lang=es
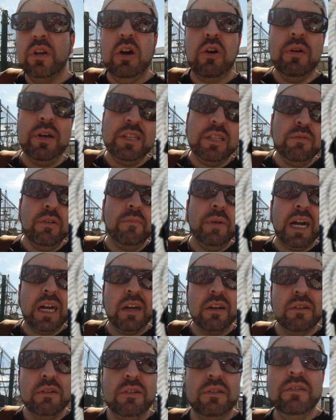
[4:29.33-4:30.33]
objetivo
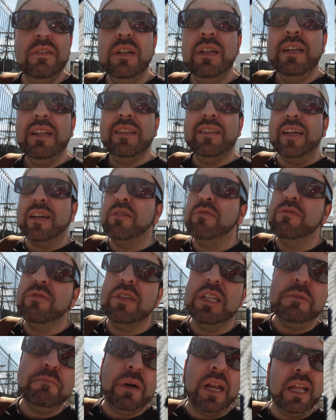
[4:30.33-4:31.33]
macro, tengo
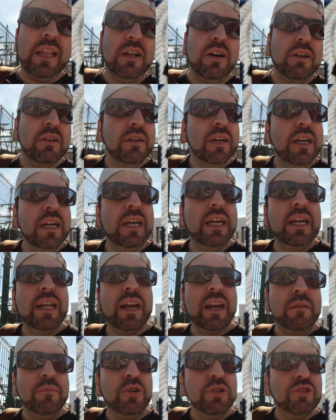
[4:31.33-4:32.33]
un disparador eh,
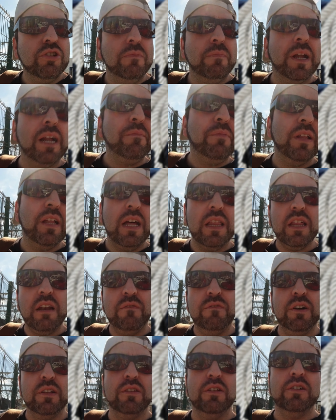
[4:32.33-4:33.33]
remoto para poder
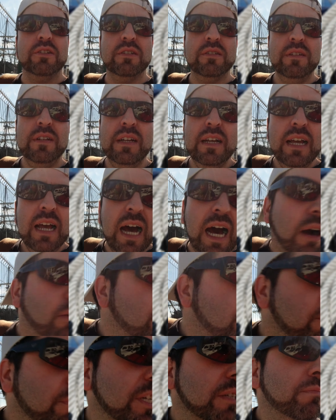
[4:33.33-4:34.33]
hacer fotos a
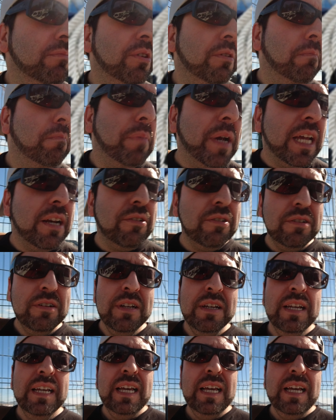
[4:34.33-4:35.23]
uno mismo, pero